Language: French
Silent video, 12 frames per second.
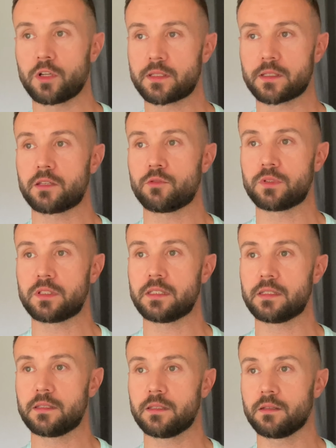c'est ce qui est
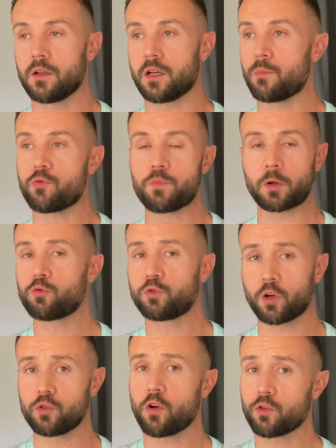utilisé euh, la plupart du
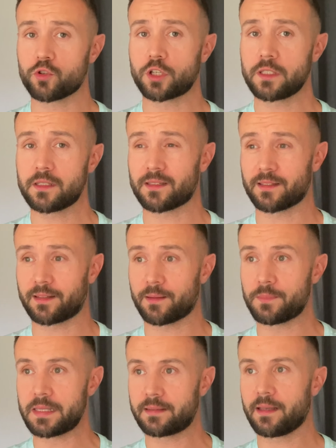temps en horlogerie, c'est un
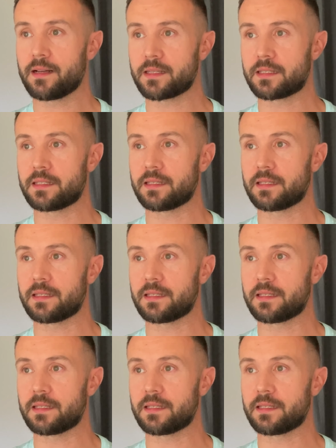métal qui